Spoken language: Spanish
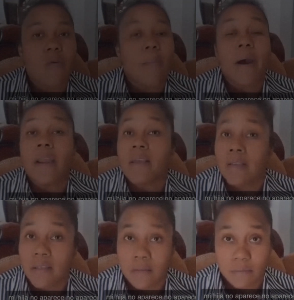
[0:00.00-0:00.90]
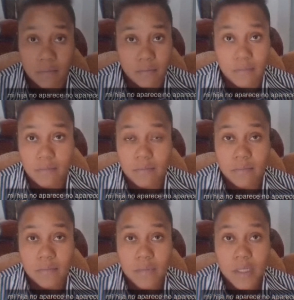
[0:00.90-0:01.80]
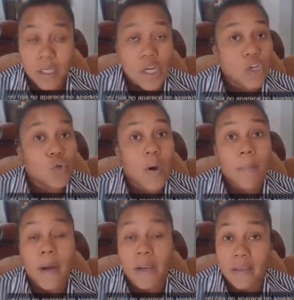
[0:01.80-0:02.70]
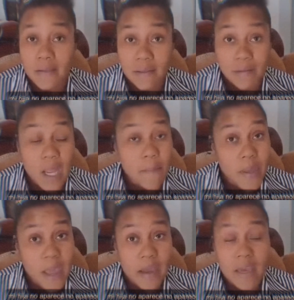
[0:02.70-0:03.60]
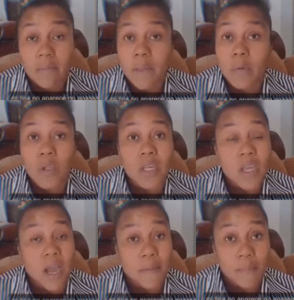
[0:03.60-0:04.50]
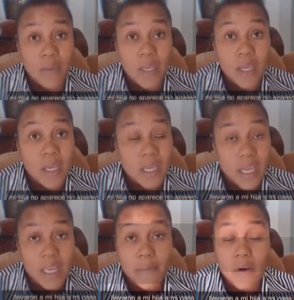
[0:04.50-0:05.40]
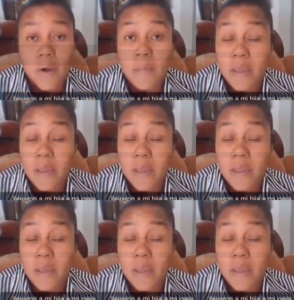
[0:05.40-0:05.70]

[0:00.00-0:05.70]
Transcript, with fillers: no aparece. No aparece. También el mismo día que llevaron a